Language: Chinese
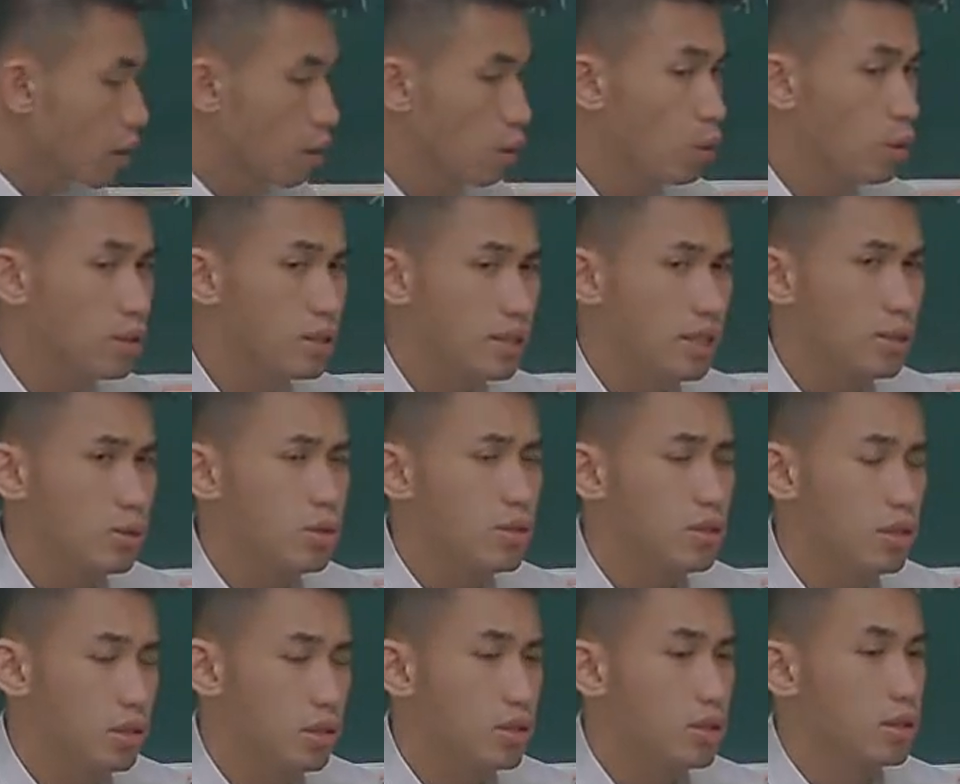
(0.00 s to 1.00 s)
如果你今天
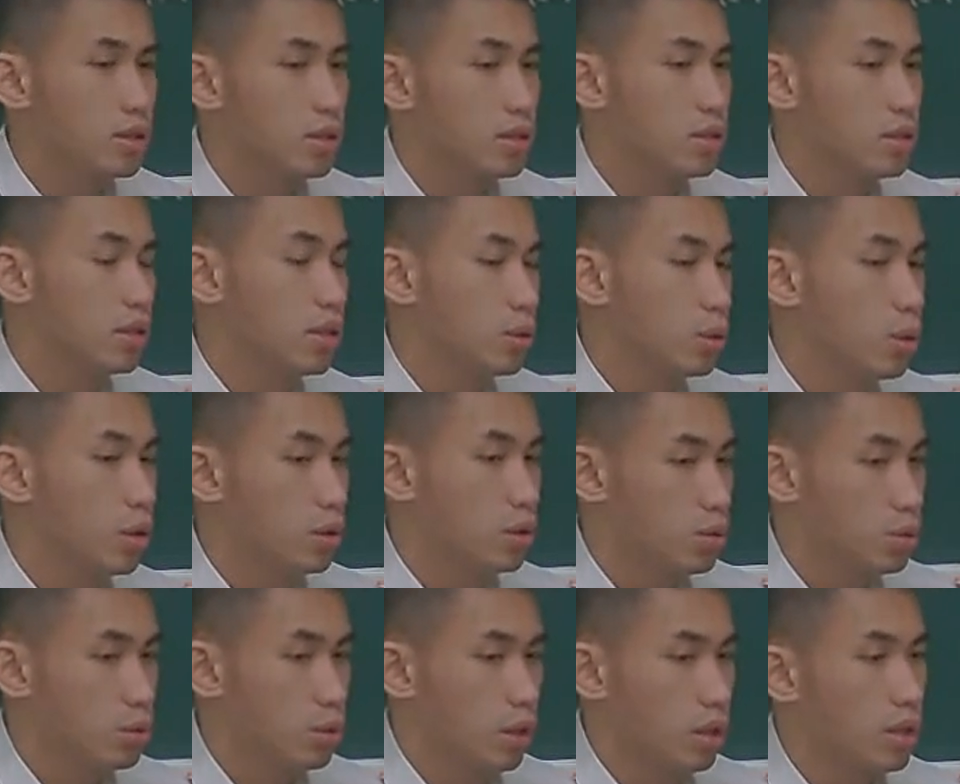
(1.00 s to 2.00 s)
去申请的是一个退
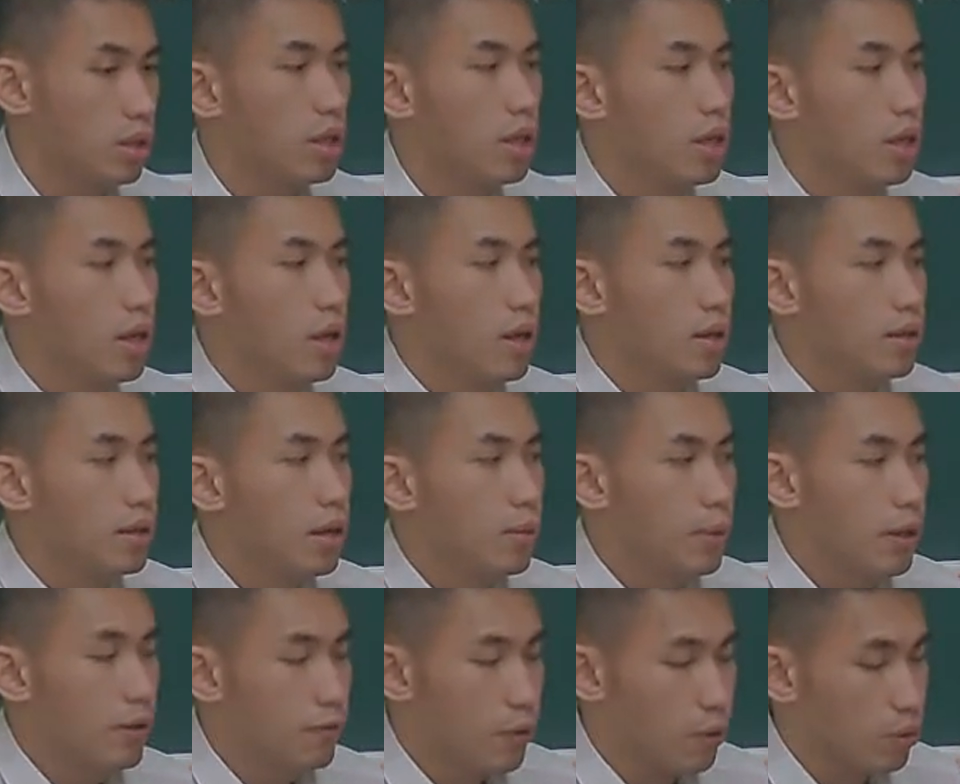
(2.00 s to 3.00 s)
税，要
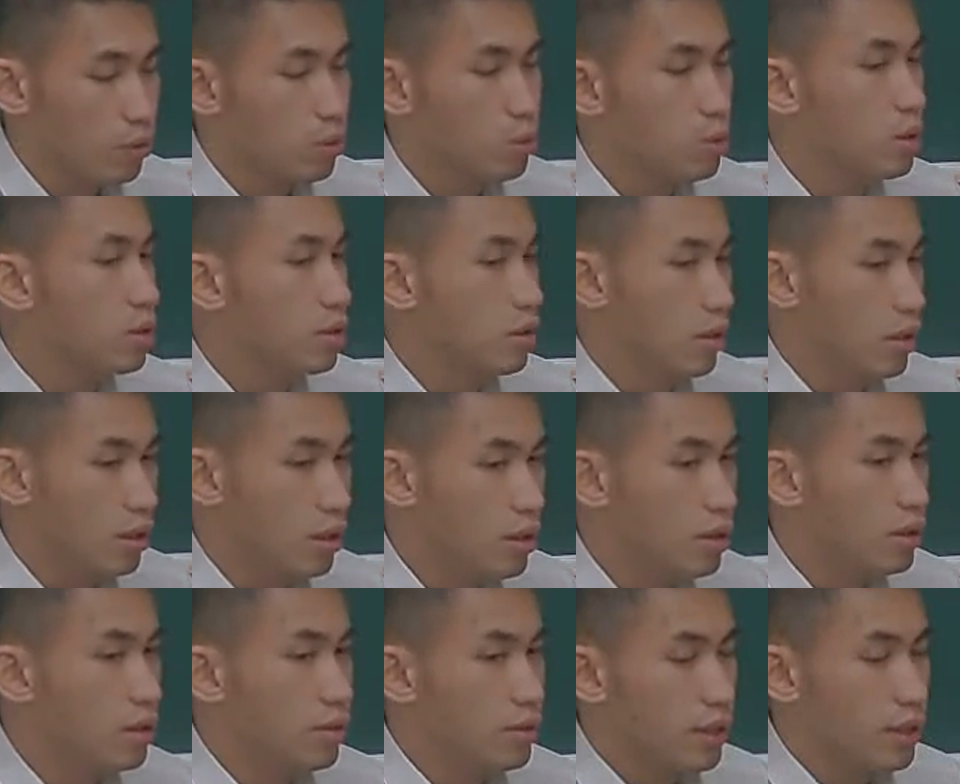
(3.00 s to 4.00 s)
被否准了，
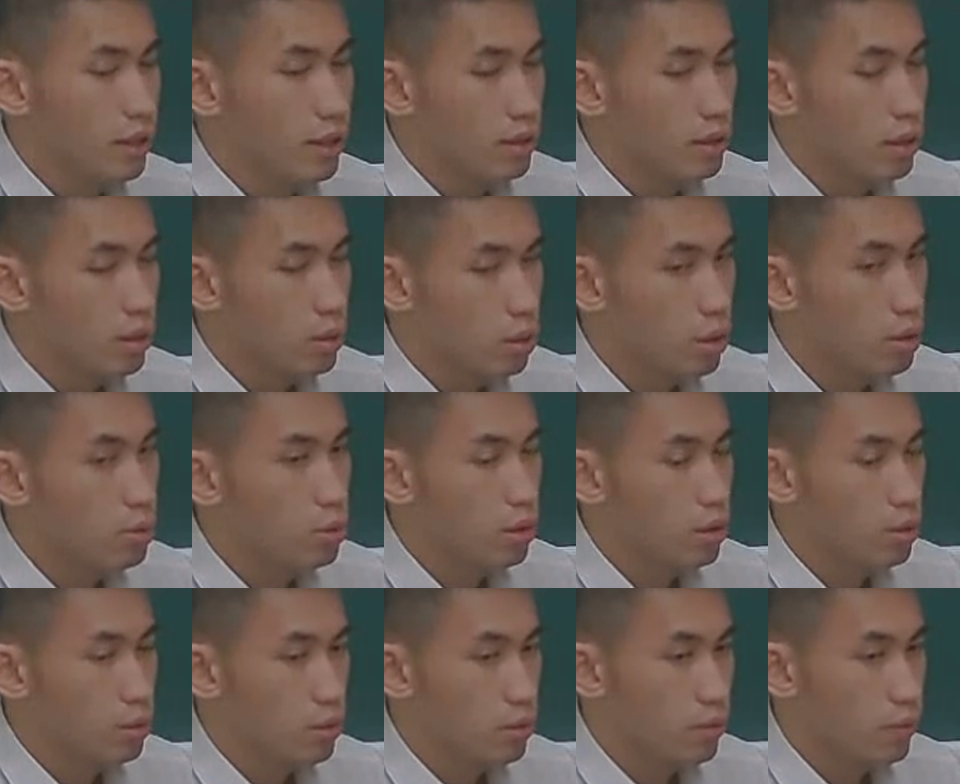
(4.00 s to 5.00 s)
那你的退
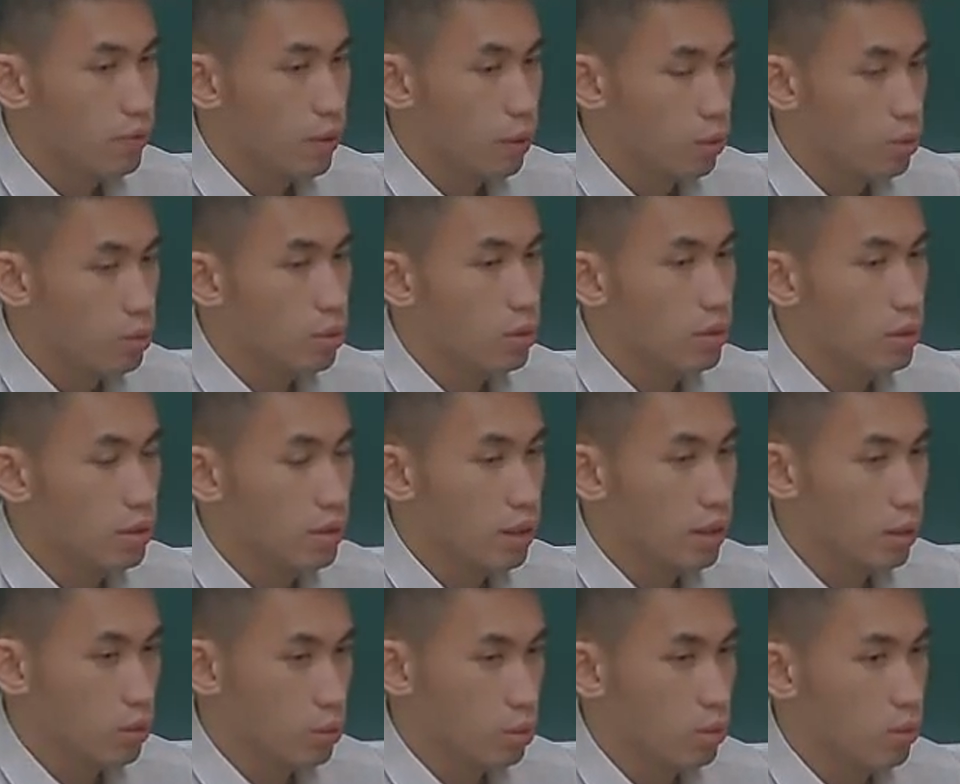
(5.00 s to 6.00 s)
税否准的那
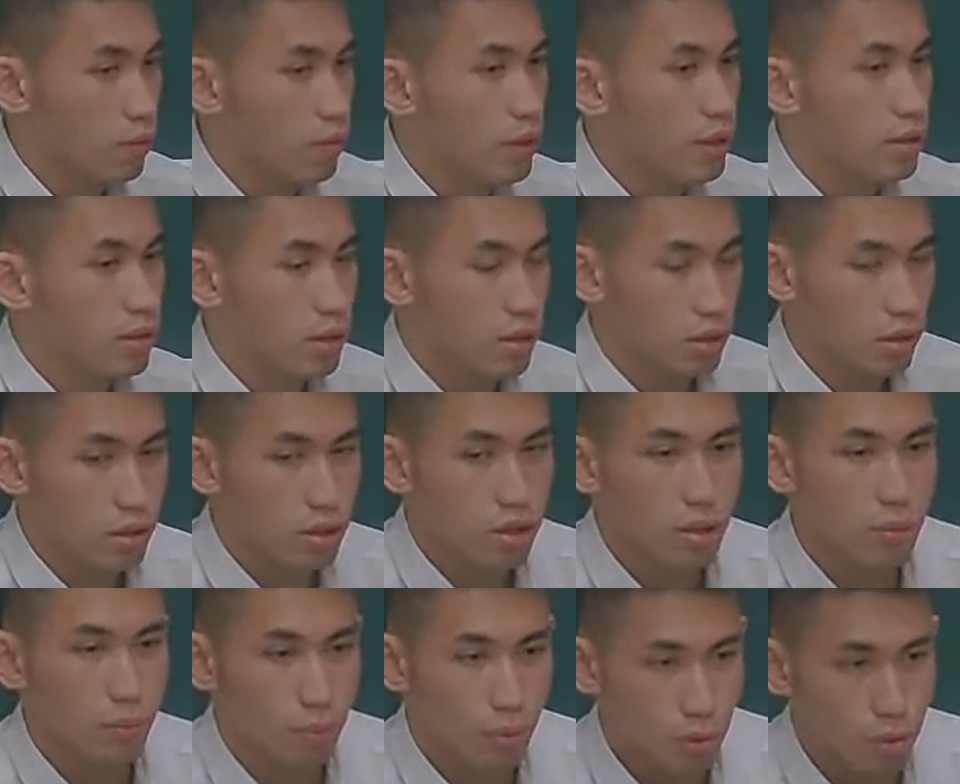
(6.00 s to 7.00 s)
个处分其实
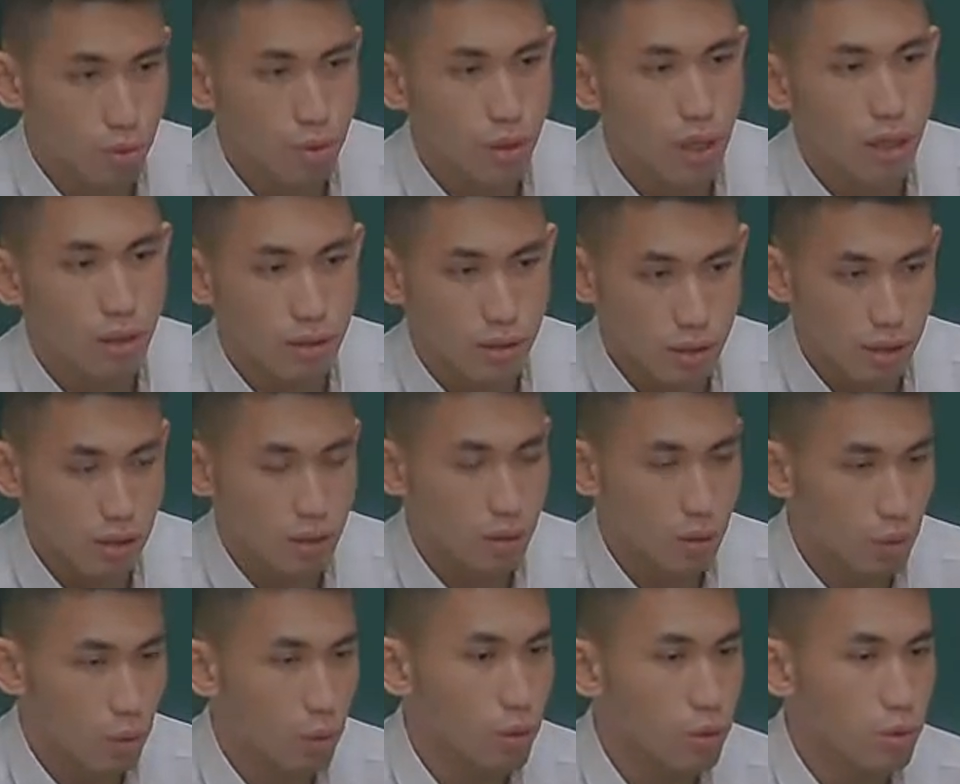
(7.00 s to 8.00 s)
是不需要
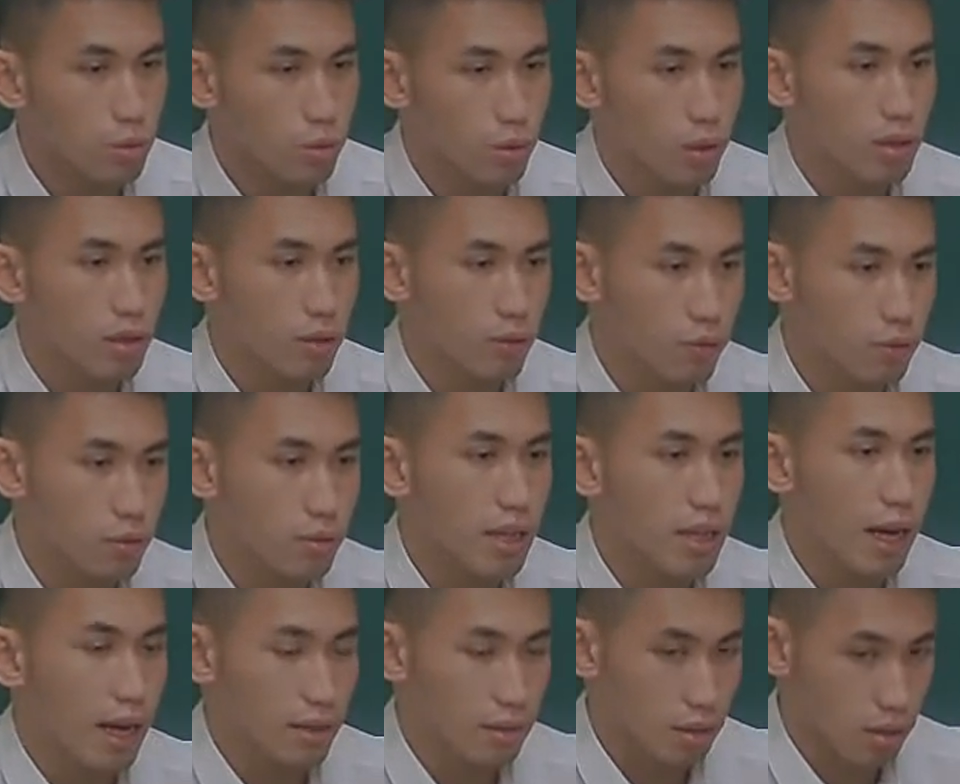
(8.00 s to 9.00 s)
经过所谓的复
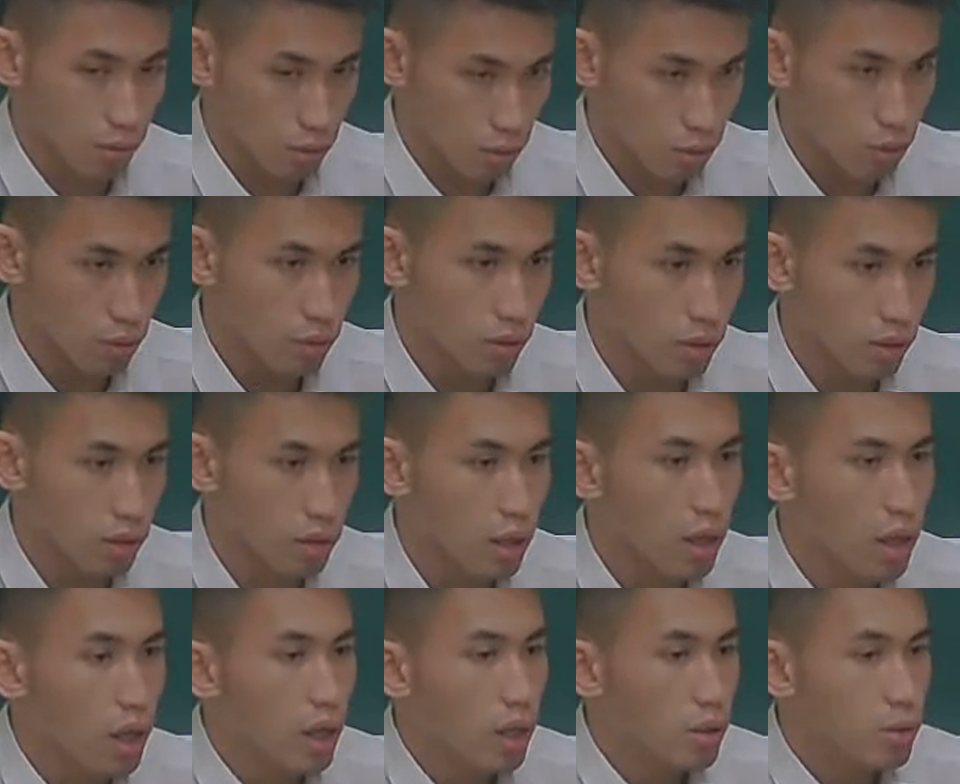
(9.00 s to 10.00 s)
查程序的，
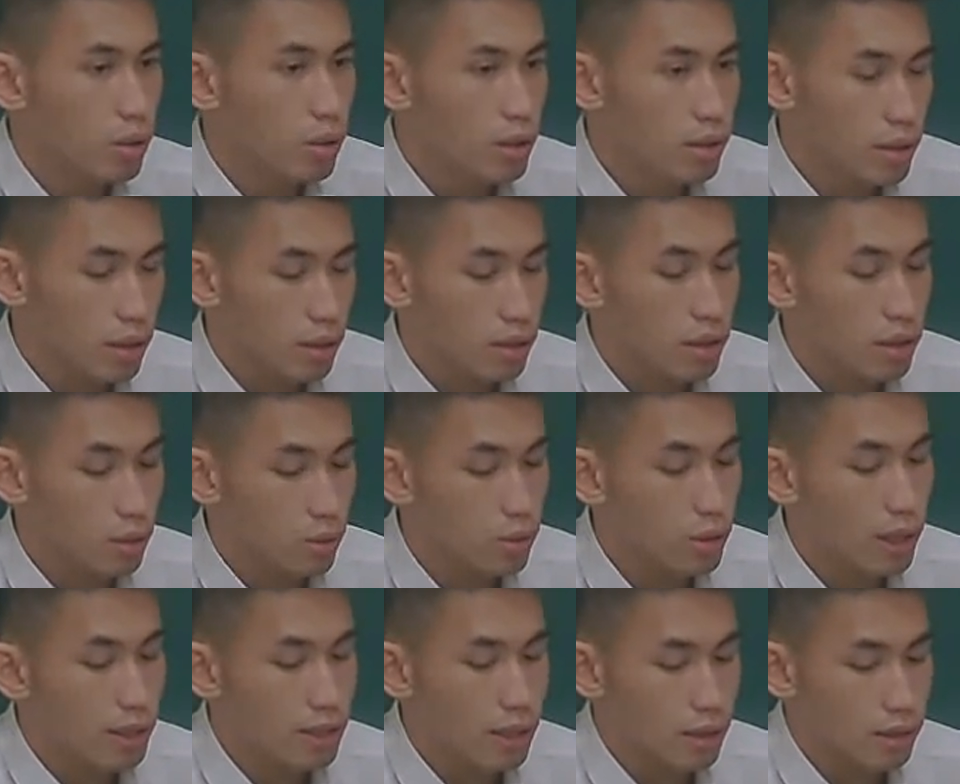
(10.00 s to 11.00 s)
所以整个程
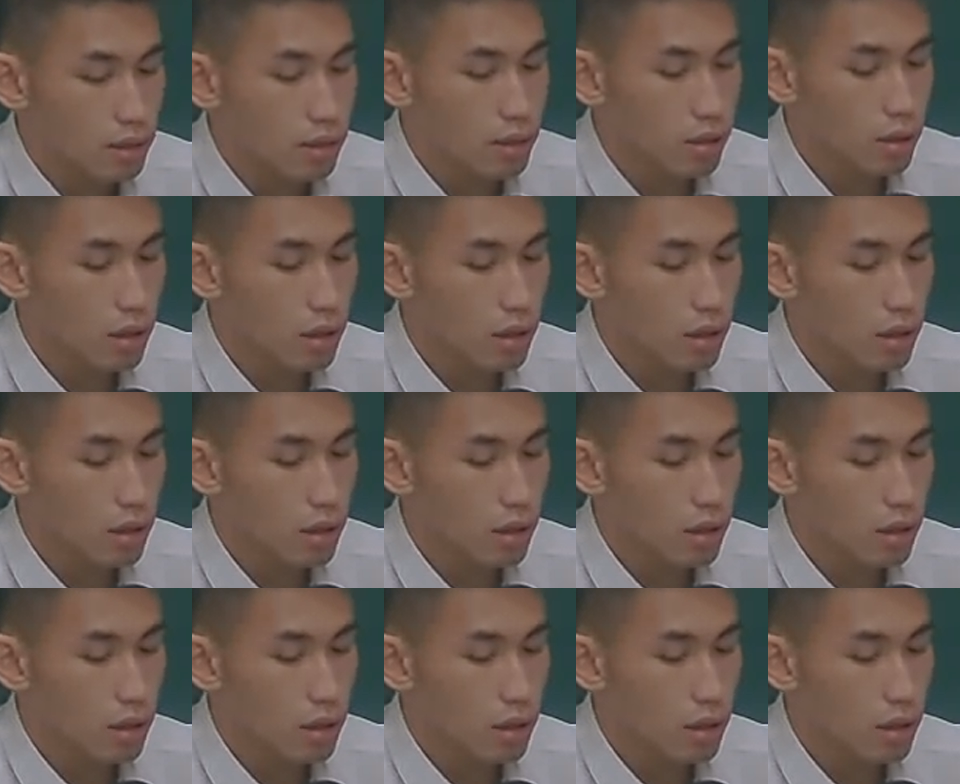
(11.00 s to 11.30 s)
序来讲，这